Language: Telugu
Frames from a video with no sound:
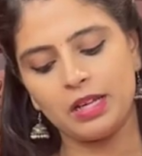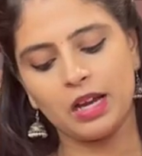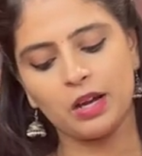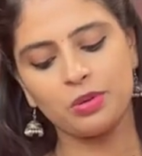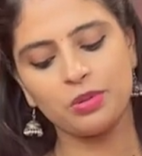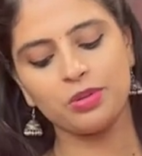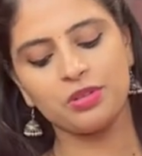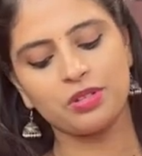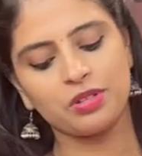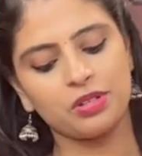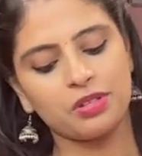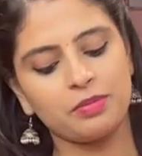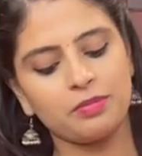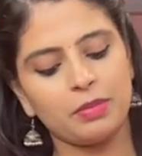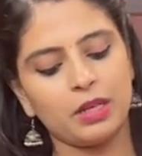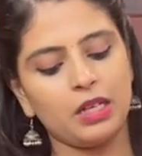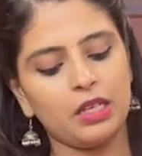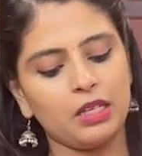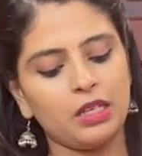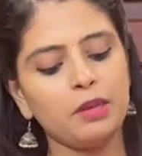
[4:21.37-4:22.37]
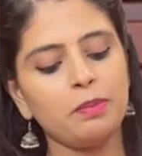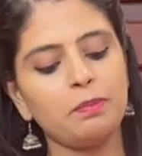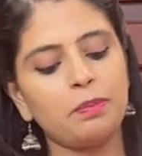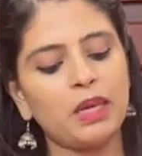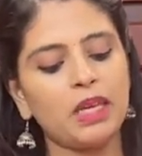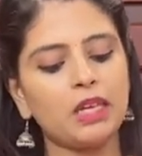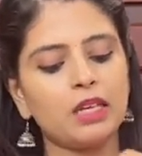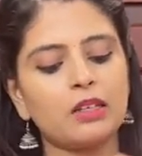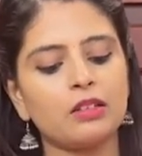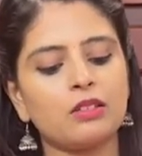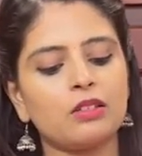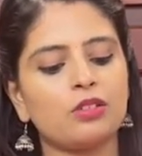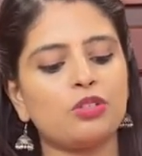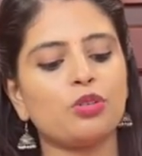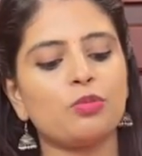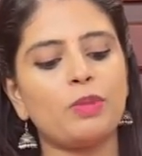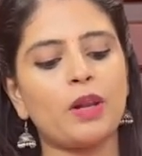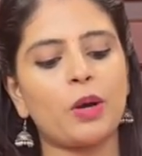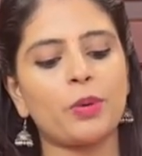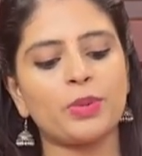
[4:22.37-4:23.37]
బ్లౌజ్ మనకి పింక్
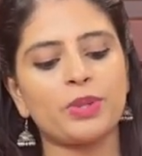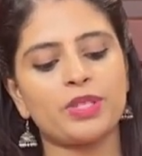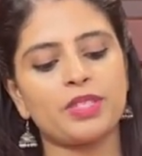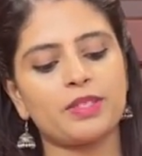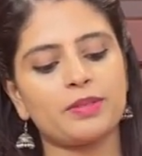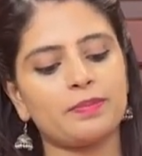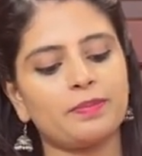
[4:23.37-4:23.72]
టిష్యూ బ్లౌజ్